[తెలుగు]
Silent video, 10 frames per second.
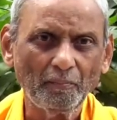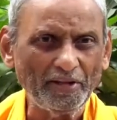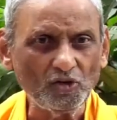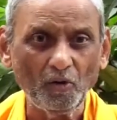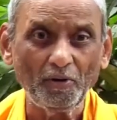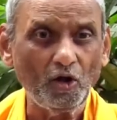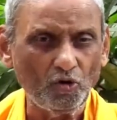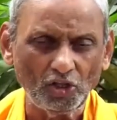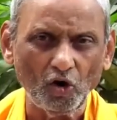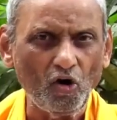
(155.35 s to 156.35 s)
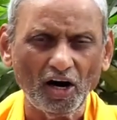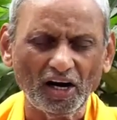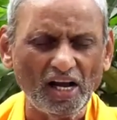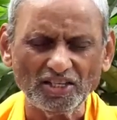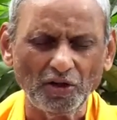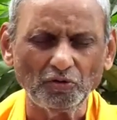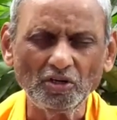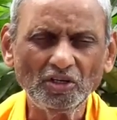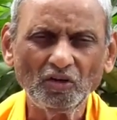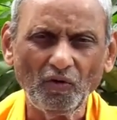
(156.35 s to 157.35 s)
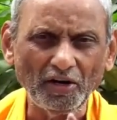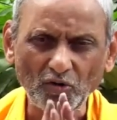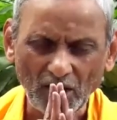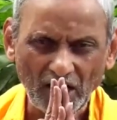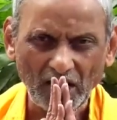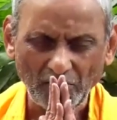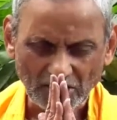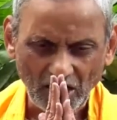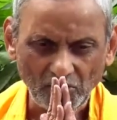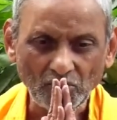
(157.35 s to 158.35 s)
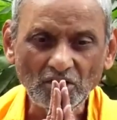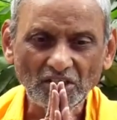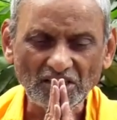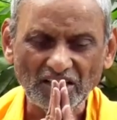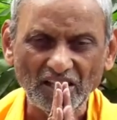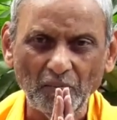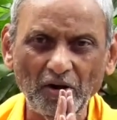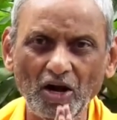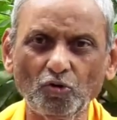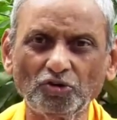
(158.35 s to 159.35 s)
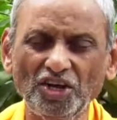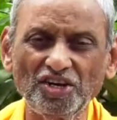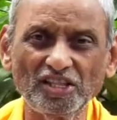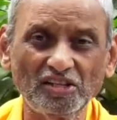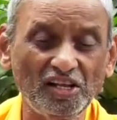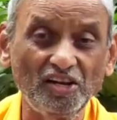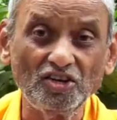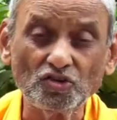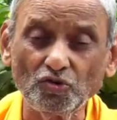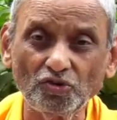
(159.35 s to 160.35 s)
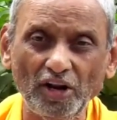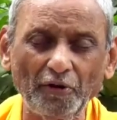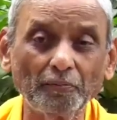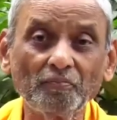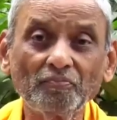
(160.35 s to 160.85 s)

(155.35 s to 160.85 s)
పద్య రూపంలో కొందరు లోగడ రాశారు వారికి కూడా నా నమస్కారం ఈ సందర్భంగా కృతజ్ఞతలు తెలియజేసుకుంటున్నాను